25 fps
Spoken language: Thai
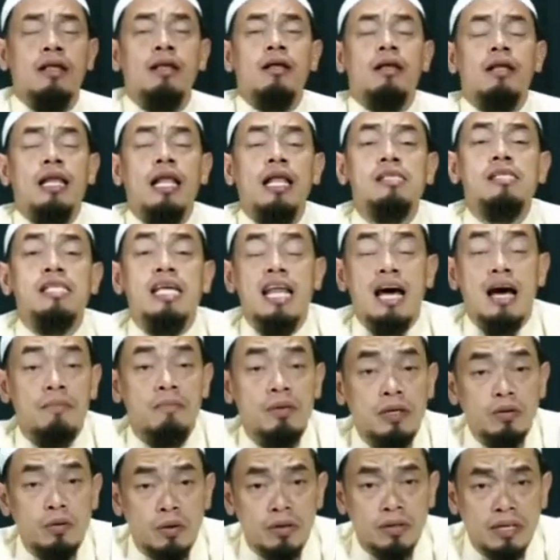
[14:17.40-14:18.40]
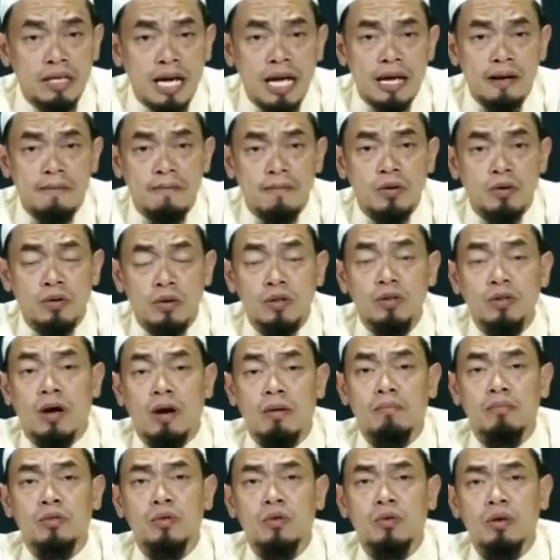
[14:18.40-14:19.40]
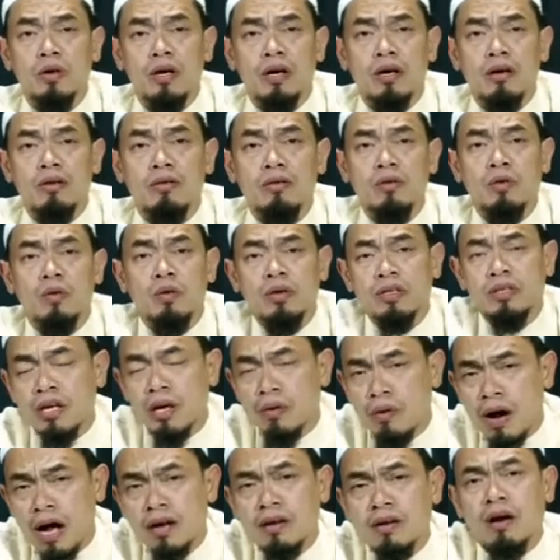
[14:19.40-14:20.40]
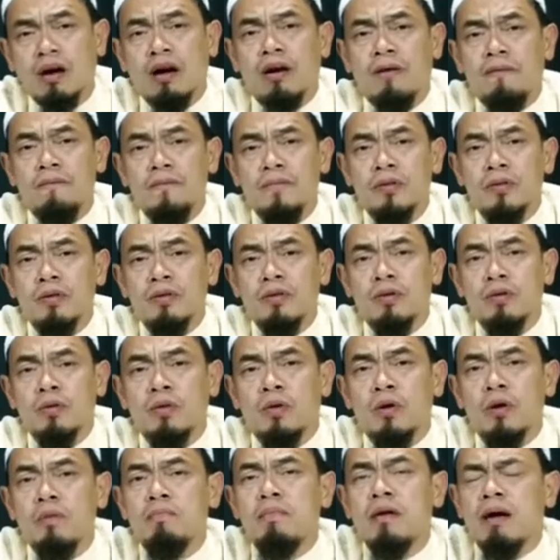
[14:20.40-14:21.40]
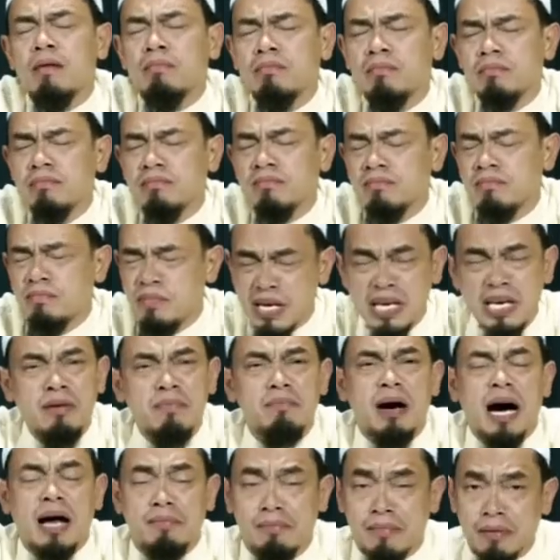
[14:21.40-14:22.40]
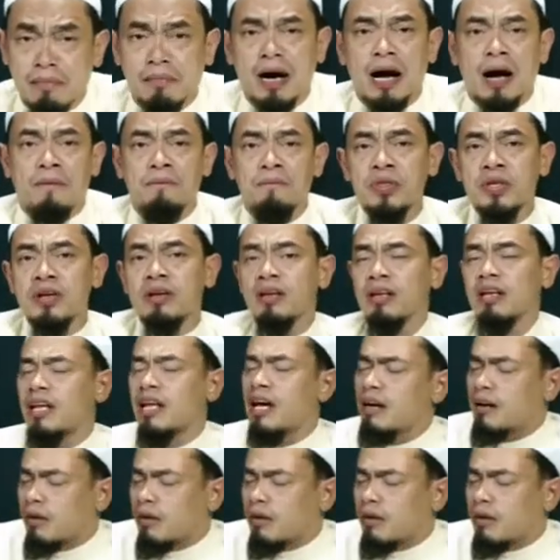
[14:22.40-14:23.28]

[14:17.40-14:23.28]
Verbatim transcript: ลักษณะเหมือนคนเคร่งคนถ่อมตัวคนตะวาดะคนแบบมีอีหม่านมากๆนะเขา